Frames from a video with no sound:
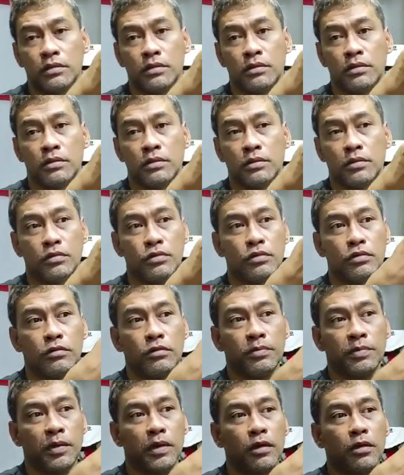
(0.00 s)
Hmm.
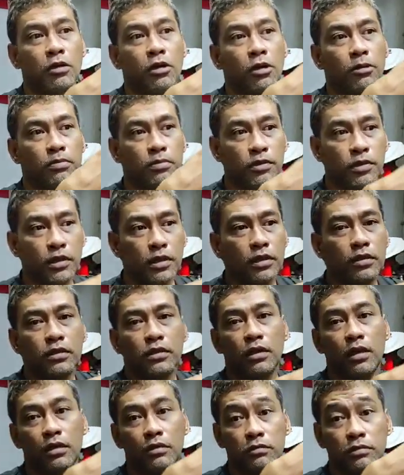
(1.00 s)
Untuk lebih lengkapnya
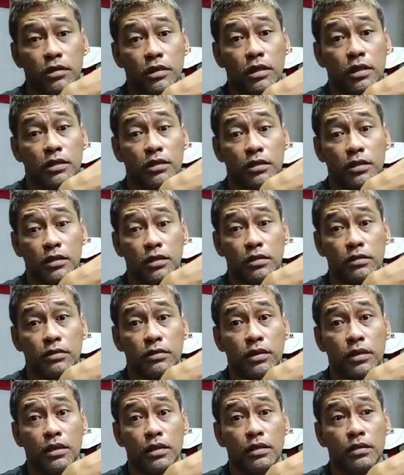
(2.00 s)
selalu saya kasih
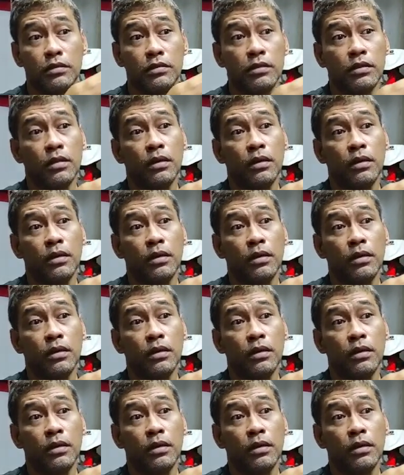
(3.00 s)
gitu kan.